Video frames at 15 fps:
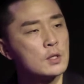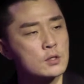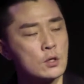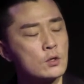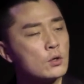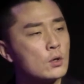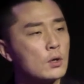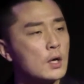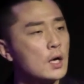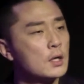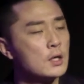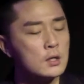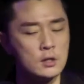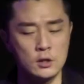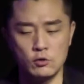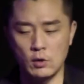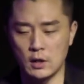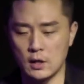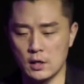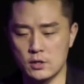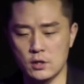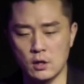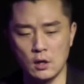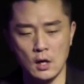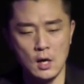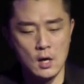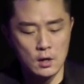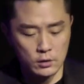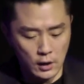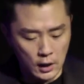막 뭐 선교를 해야 되는 이유에 대해서
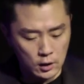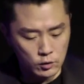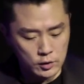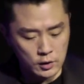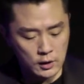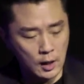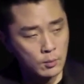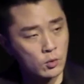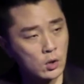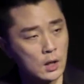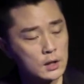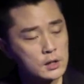내 이웃을 내 몸과